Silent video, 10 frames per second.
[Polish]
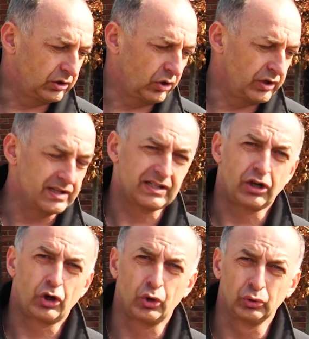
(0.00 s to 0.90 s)
to jest
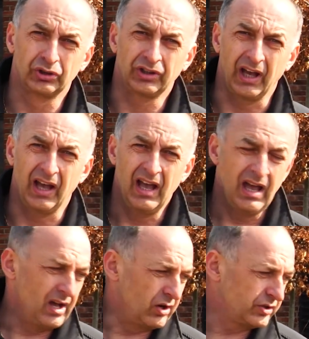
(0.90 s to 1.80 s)
krótkie.
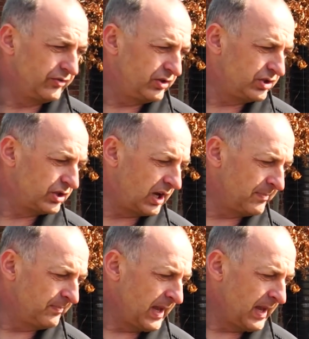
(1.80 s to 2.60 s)
Oczywiście